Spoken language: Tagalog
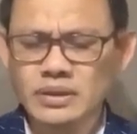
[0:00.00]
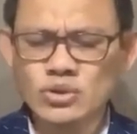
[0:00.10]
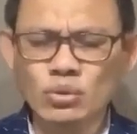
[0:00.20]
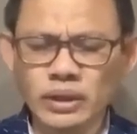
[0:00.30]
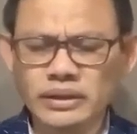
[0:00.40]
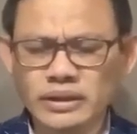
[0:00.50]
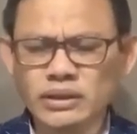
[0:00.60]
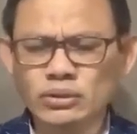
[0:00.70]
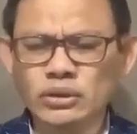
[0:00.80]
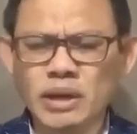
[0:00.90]
Sulat
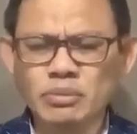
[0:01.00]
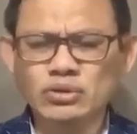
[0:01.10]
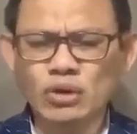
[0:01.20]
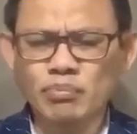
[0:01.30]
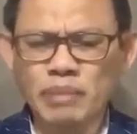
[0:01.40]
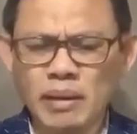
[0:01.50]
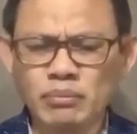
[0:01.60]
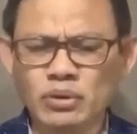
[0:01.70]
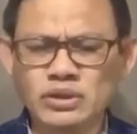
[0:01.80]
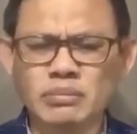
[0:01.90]
na ito ni Apostol
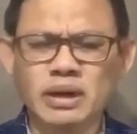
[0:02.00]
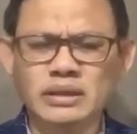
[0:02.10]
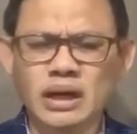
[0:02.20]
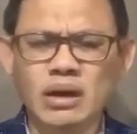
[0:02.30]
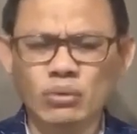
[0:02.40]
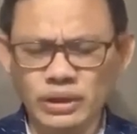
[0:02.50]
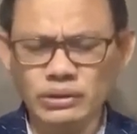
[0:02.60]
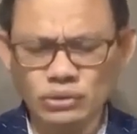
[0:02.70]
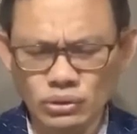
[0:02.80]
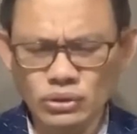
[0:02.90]
Pablo sa mga taga
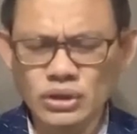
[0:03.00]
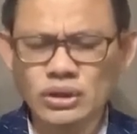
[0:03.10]
Corinto.